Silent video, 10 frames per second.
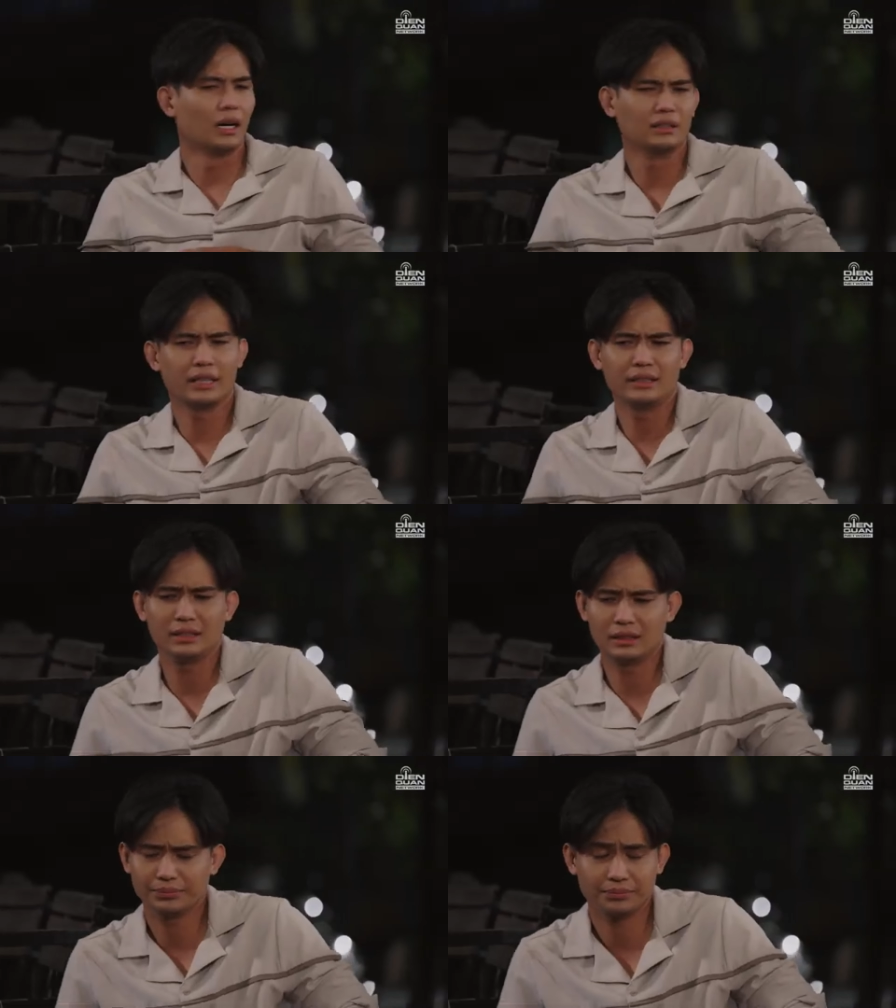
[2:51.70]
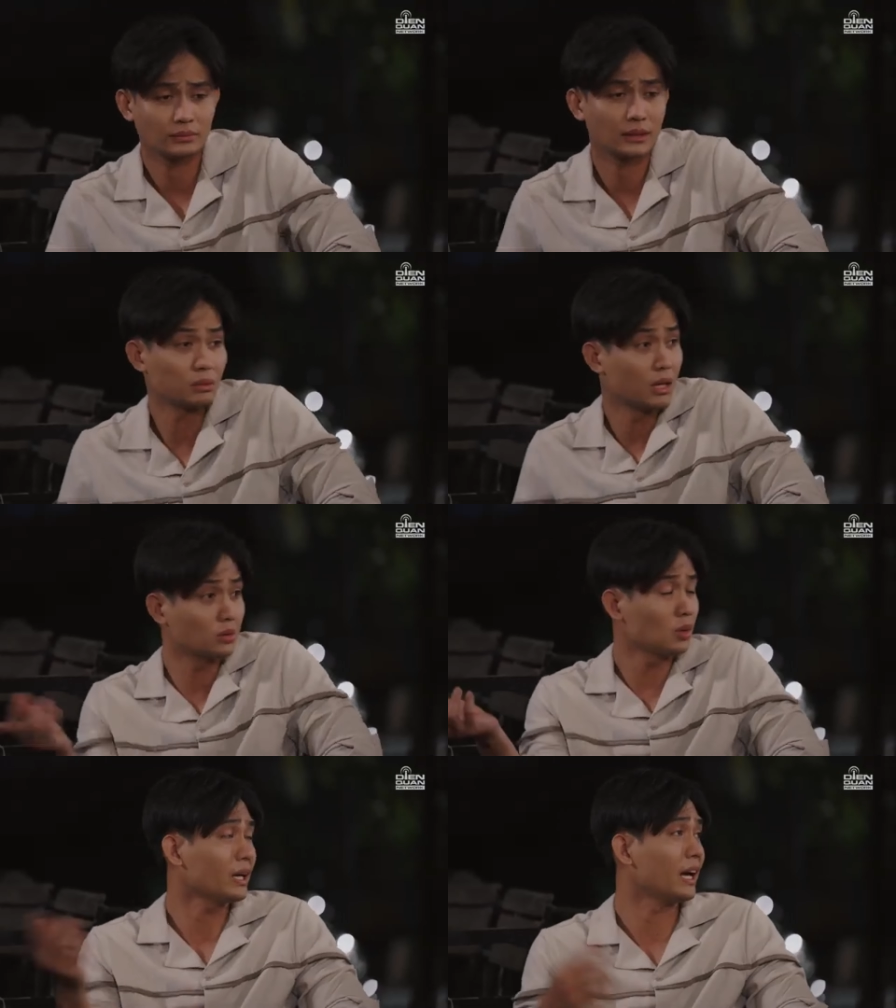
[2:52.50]
Ừ thì công chuyện
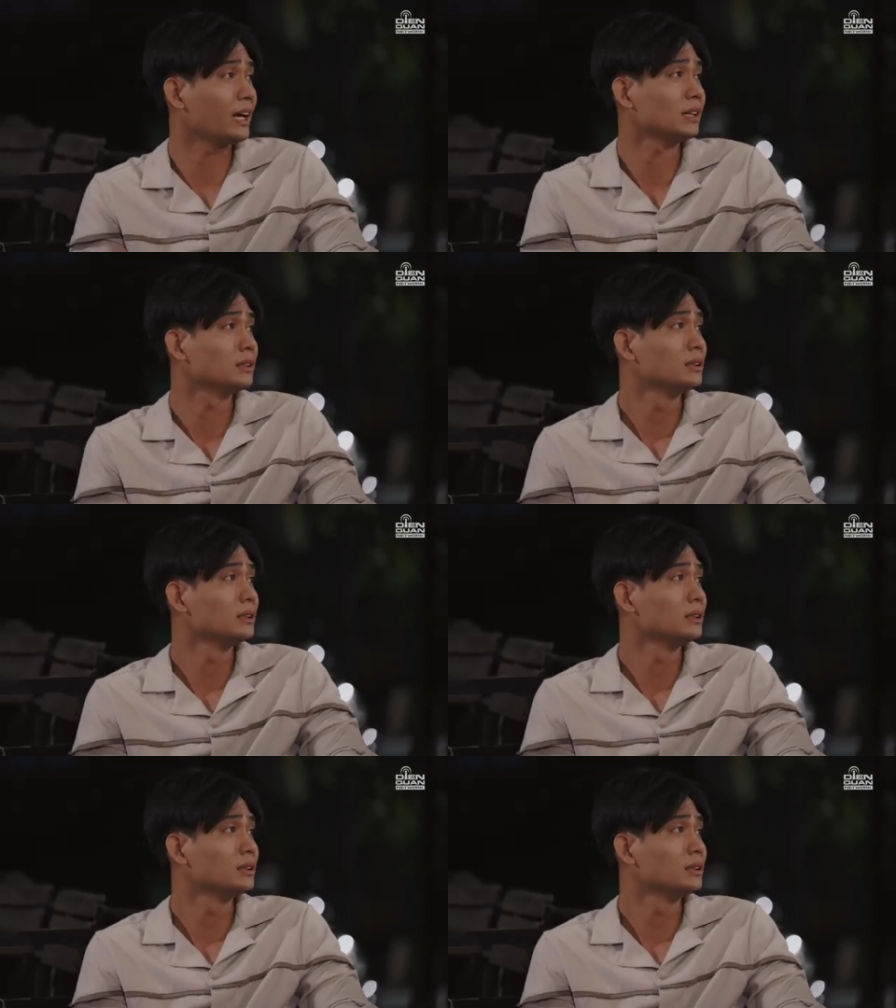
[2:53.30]
đột xuất nè.